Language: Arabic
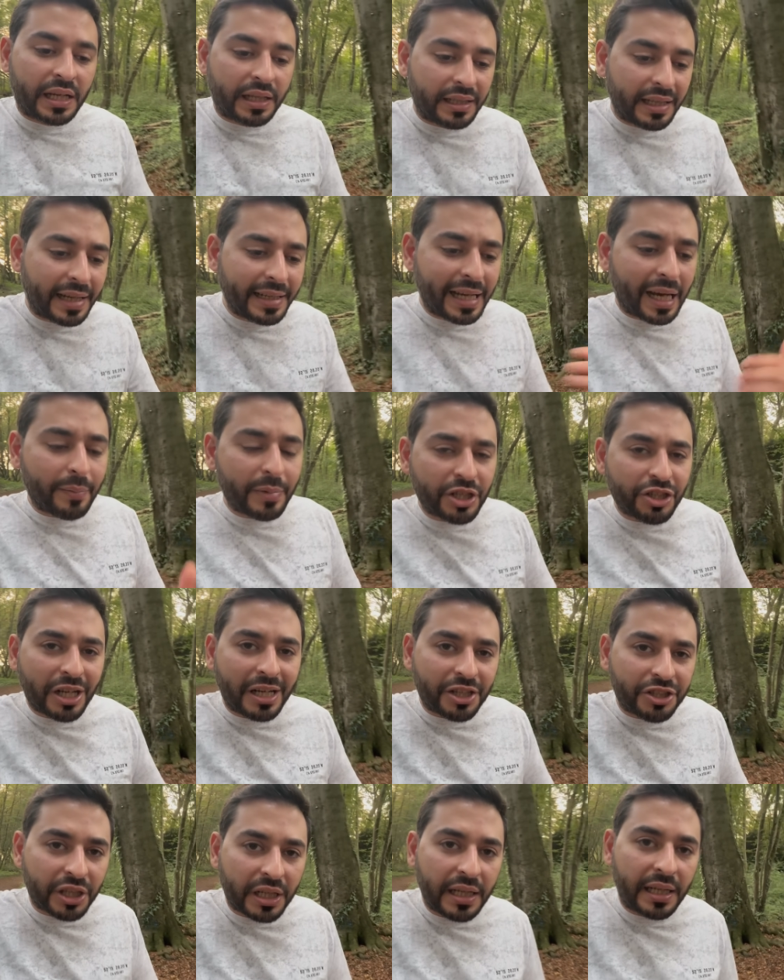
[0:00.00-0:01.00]
يعني عم بيرجع
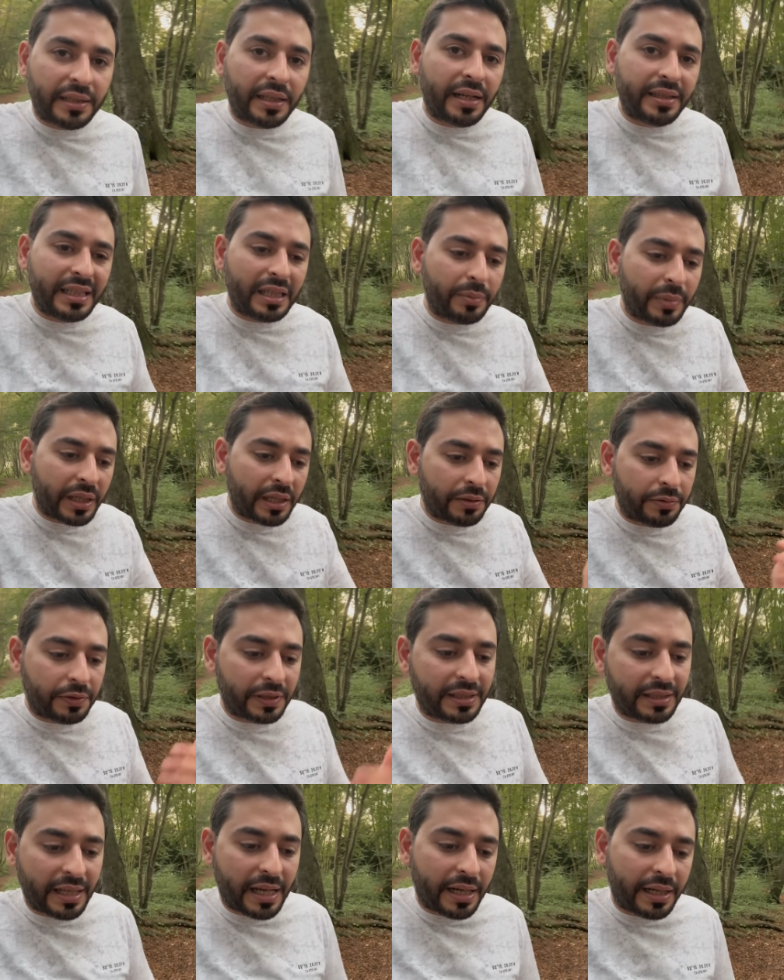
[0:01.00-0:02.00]
لشغلات قديمه في
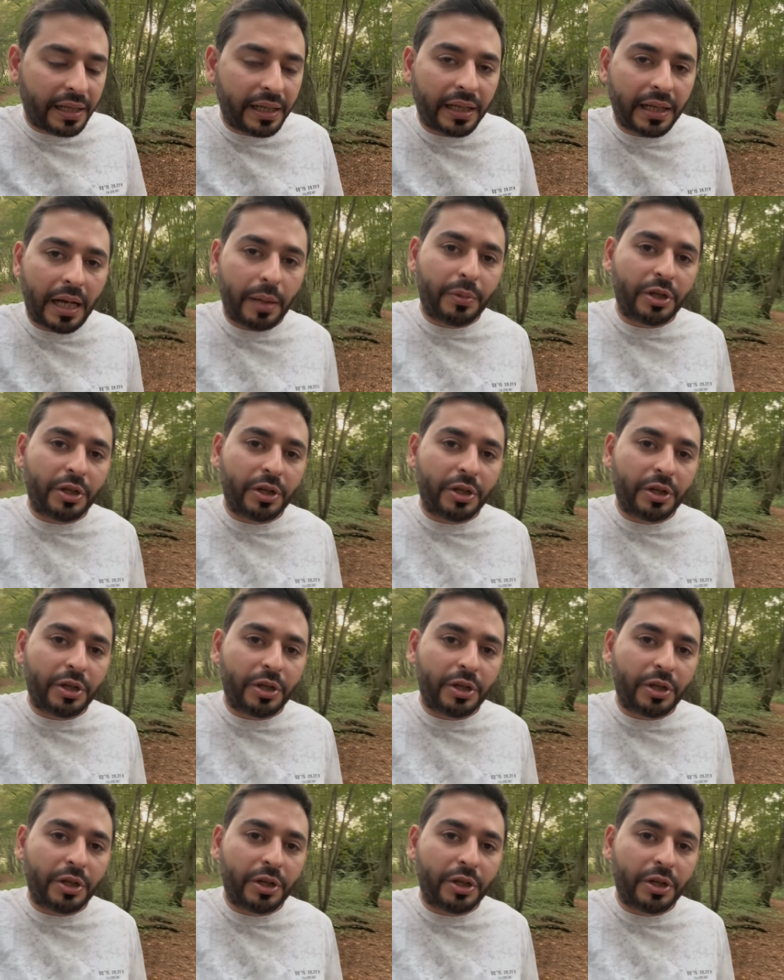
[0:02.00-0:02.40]
التاريخ